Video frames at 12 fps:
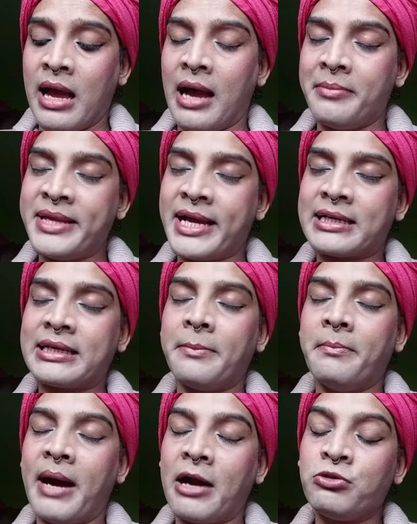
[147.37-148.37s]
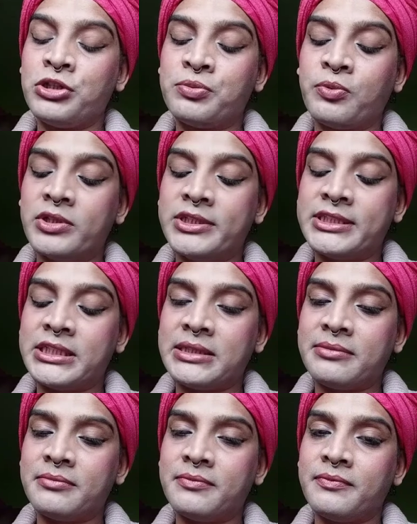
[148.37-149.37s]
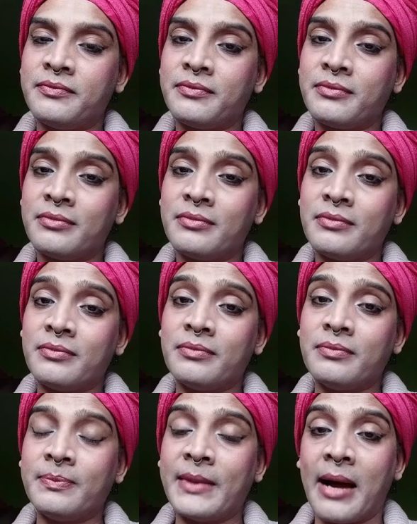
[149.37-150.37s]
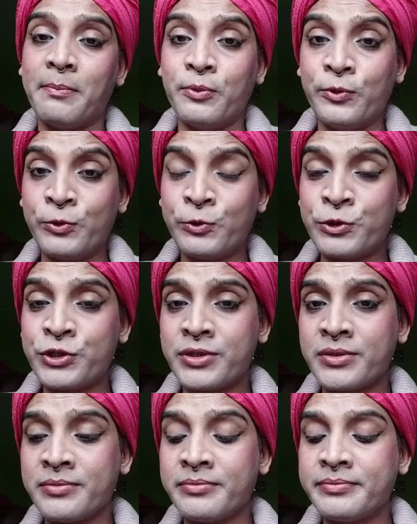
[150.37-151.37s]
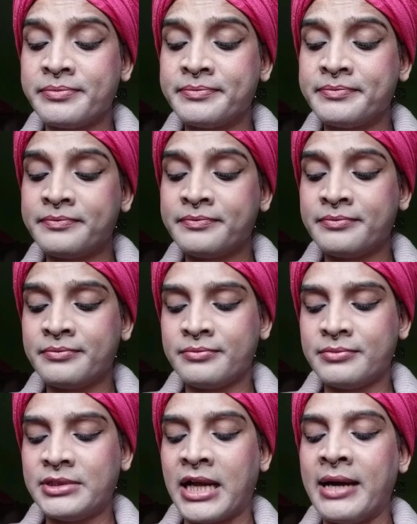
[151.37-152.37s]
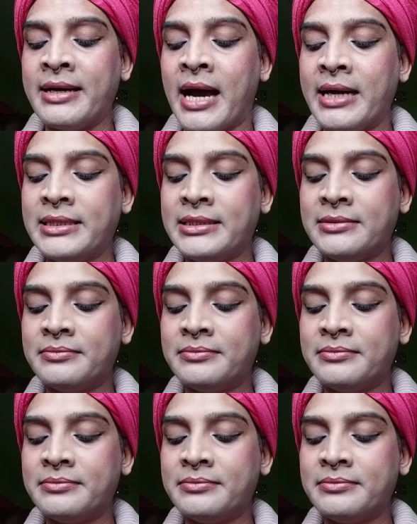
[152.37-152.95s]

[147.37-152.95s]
আমি একটা মানুষ বলছি না পুরুষ না নারী